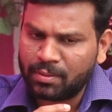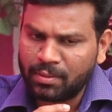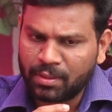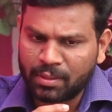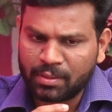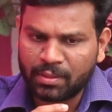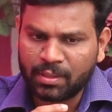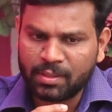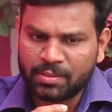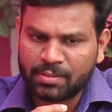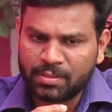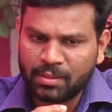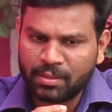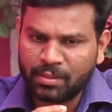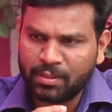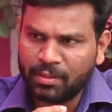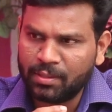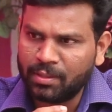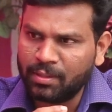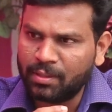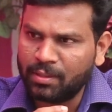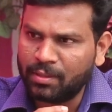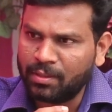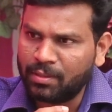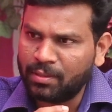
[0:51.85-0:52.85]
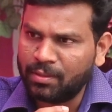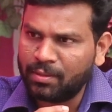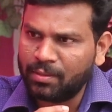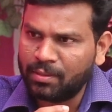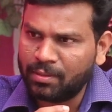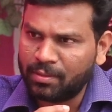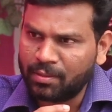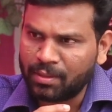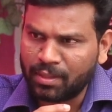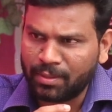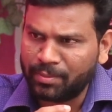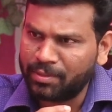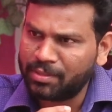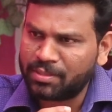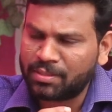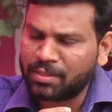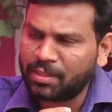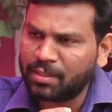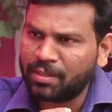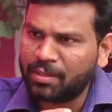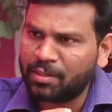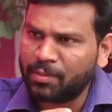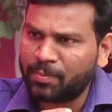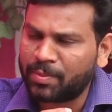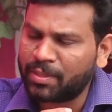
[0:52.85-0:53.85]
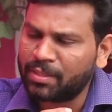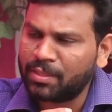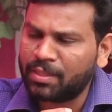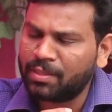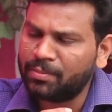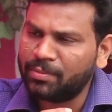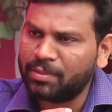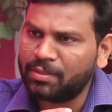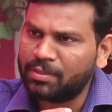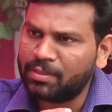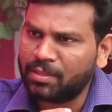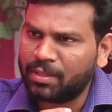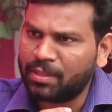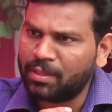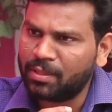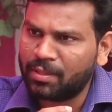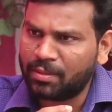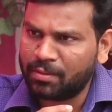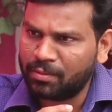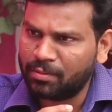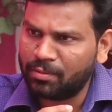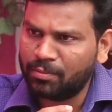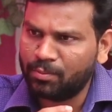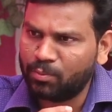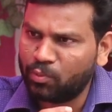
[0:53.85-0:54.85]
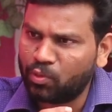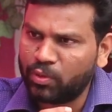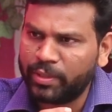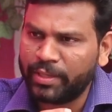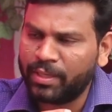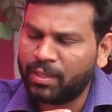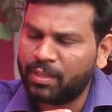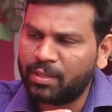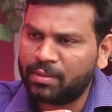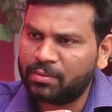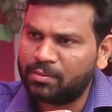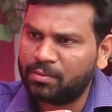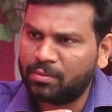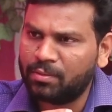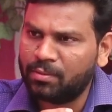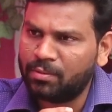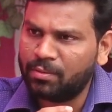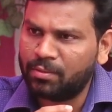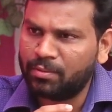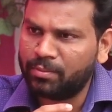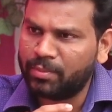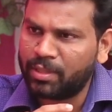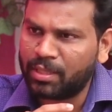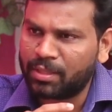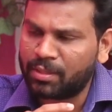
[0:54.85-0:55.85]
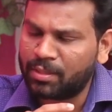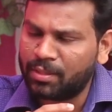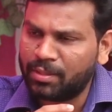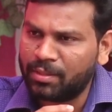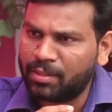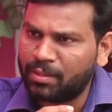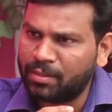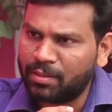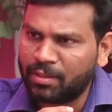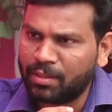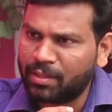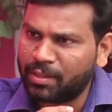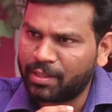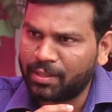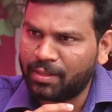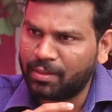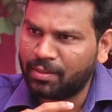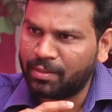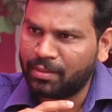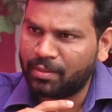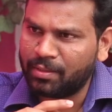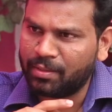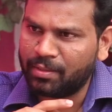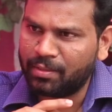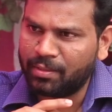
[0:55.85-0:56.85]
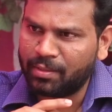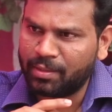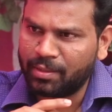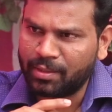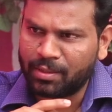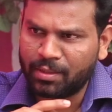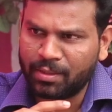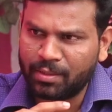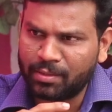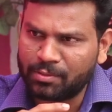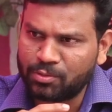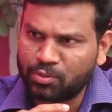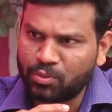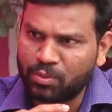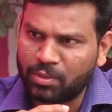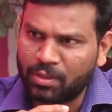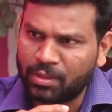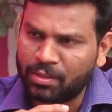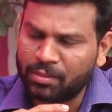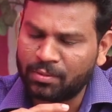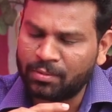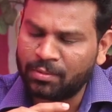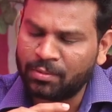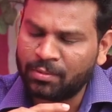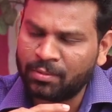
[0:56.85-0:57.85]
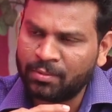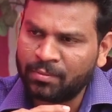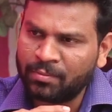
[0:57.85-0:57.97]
నాకు తెలిసి అమిత్ షా గారు ప్రధానమంత్రి గారు మోడీ గారితో మాట్లాడినట్టు నాకు చూడలేదు